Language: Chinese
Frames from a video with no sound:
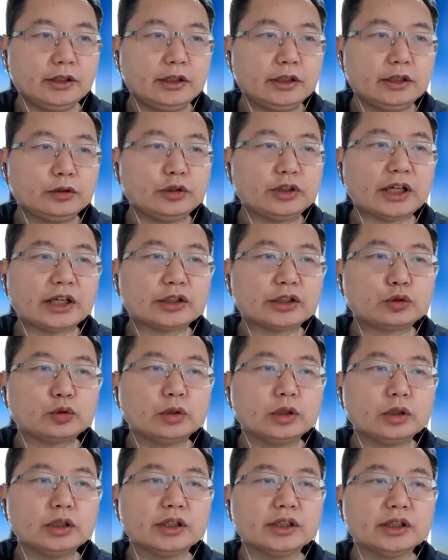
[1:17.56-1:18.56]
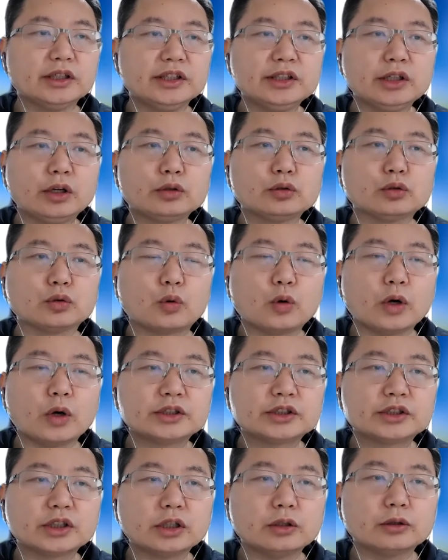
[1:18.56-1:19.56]
对它说了要有光
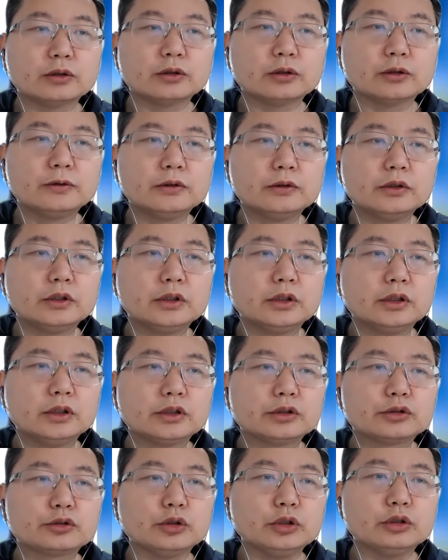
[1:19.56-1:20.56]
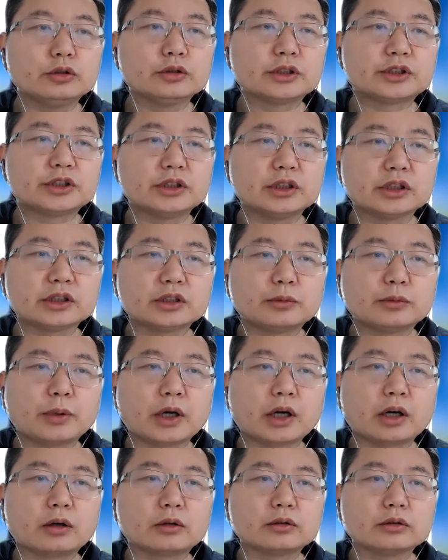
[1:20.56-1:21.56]
之后，所有的智能灯
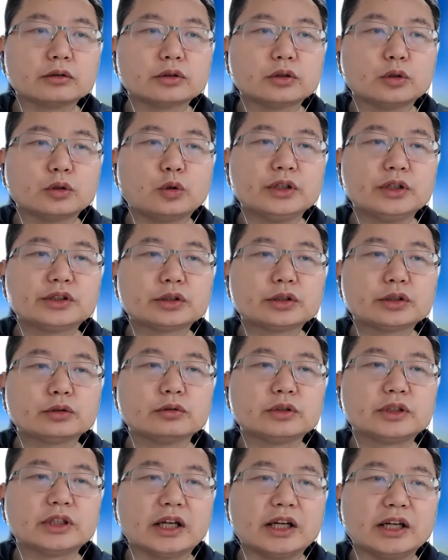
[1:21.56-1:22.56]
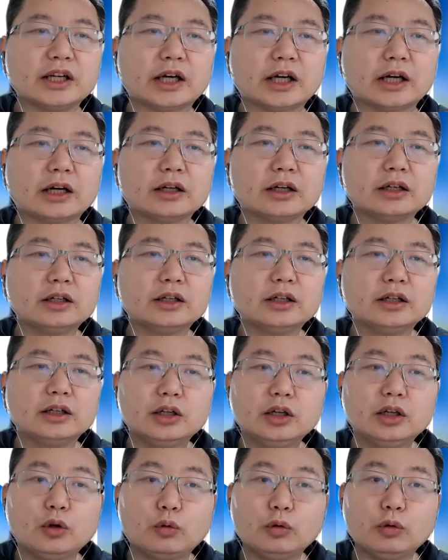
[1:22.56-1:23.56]
泡都会自动点亮。
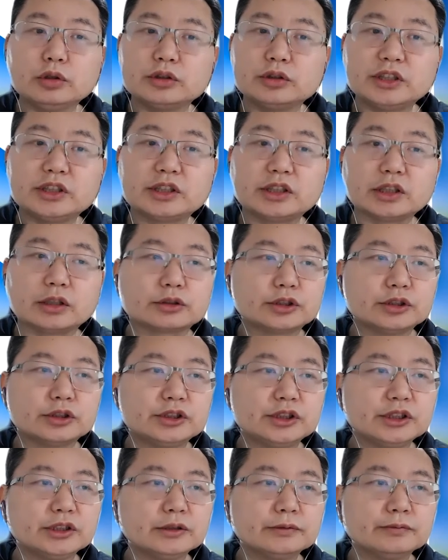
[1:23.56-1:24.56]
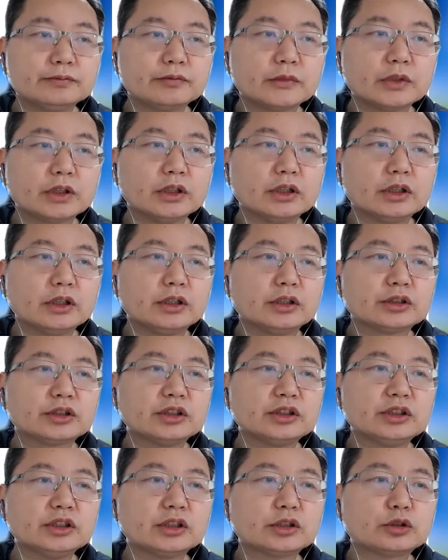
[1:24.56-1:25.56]
我有些小吃惊。
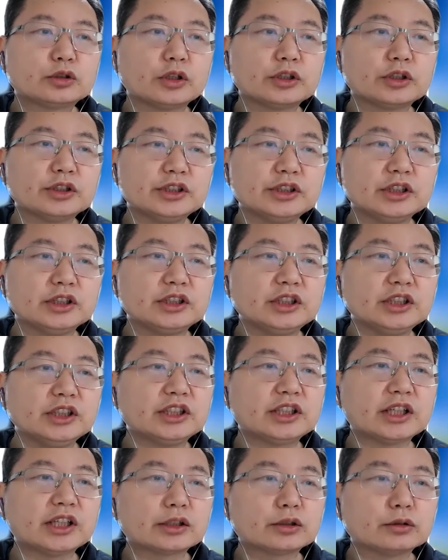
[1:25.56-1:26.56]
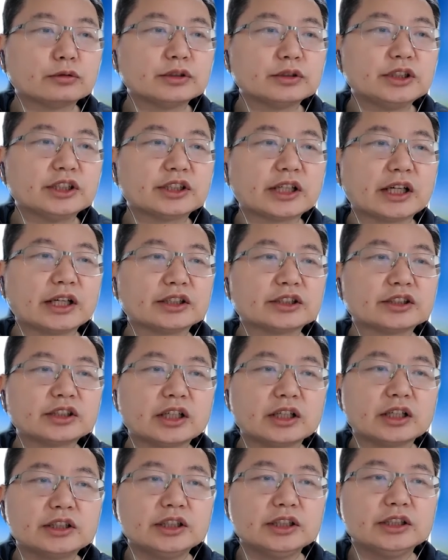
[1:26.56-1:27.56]
圣经创世纪第一章中记载，
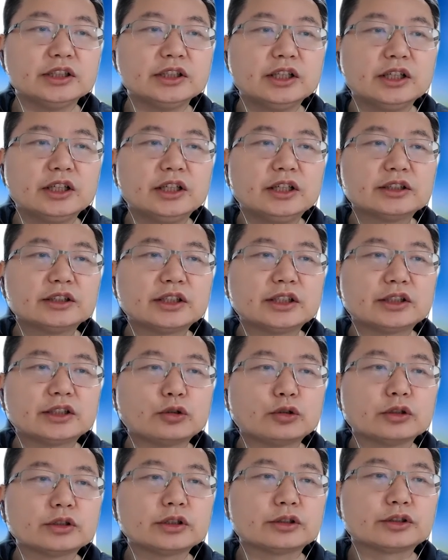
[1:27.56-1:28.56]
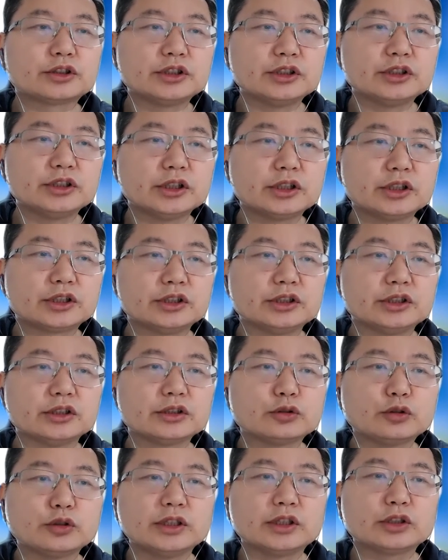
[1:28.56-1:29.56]
上帝。在创造世界时，
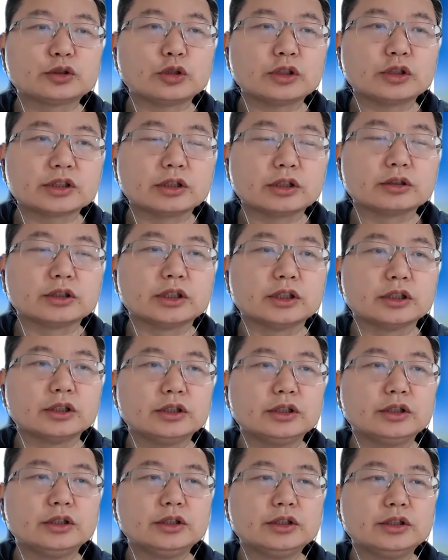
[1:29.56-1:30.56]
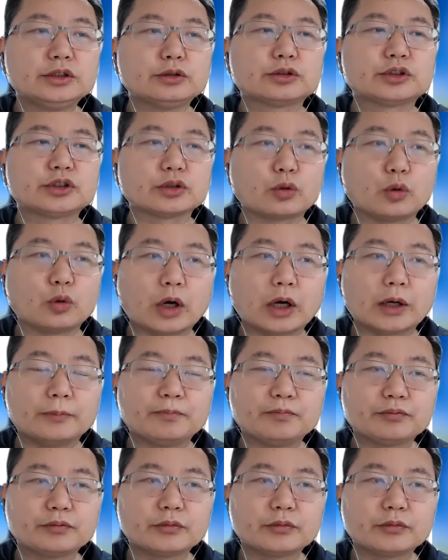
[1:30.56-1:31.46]
最先创造的就是光。